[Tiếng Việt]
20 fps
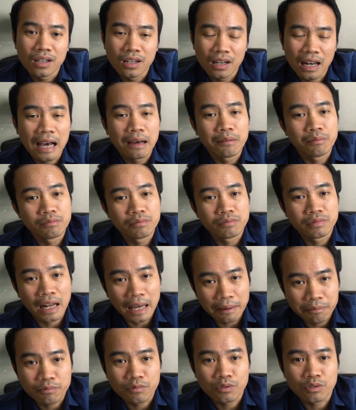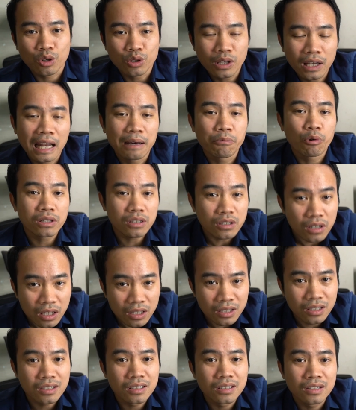làm đẹp có thể làm hoa
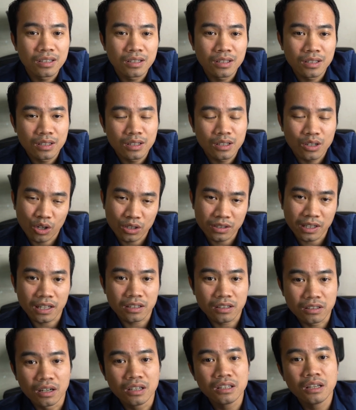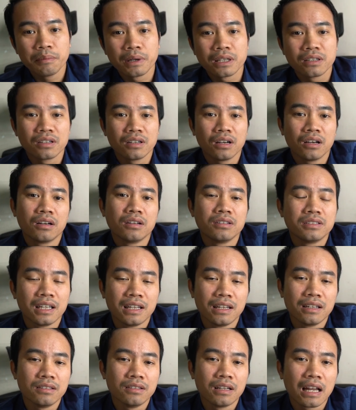tươi còn ngày cưới thì mình ờ, chỉ
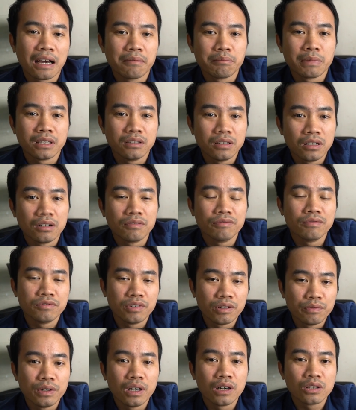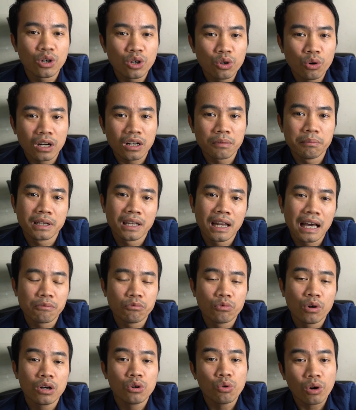làm bình thường vừa vừa thôi hoặc là mình làm
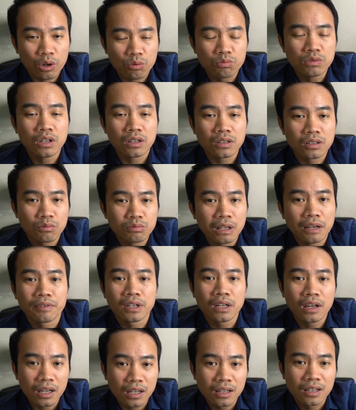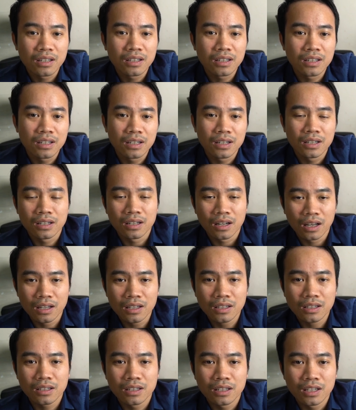hoa lụa cũng được không thành vấn đề
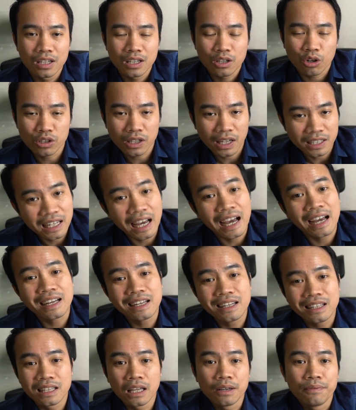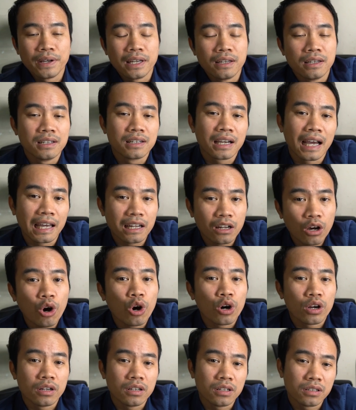đấy còn nhà trai ấy, thì vì ngày ăn
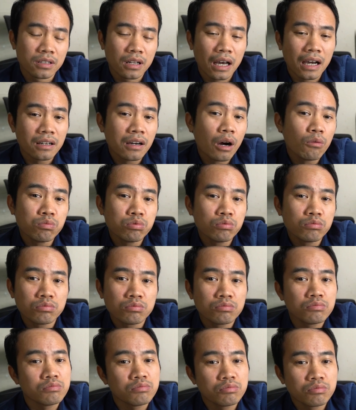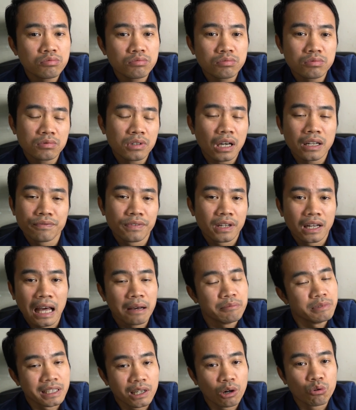hỏi đã không cần phải
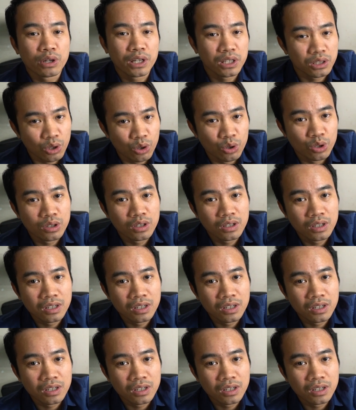làm gì cầu kỳ rồi